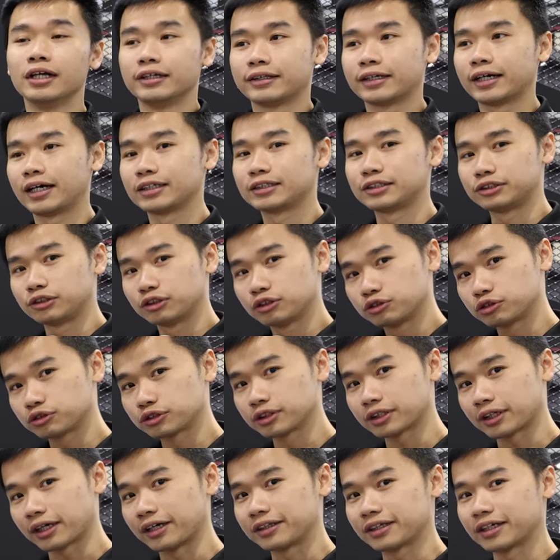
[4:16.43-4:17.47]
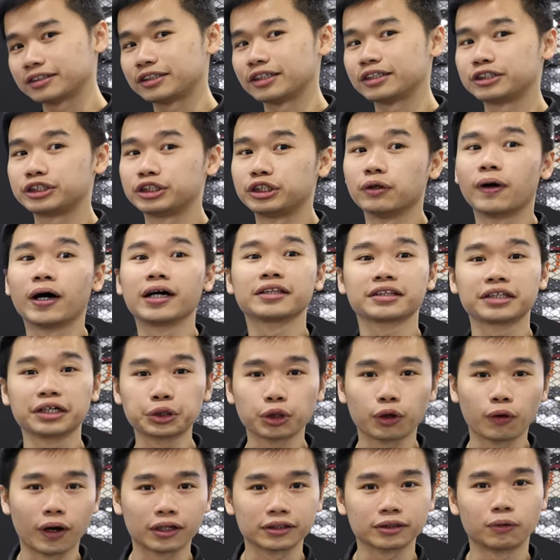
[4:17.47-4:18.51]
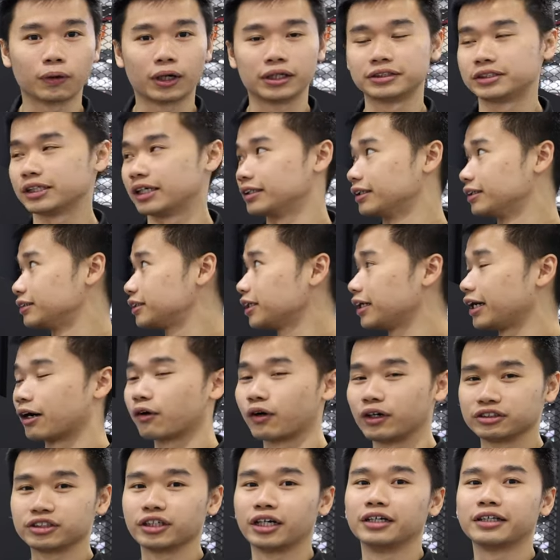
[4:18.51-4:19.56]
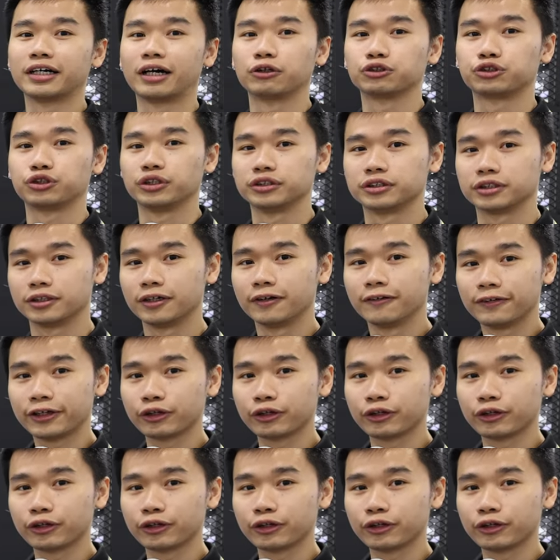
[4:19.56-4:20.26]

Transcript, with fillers: 那就是给那些喜欢灯光的玩家呢，这两款是很好选择。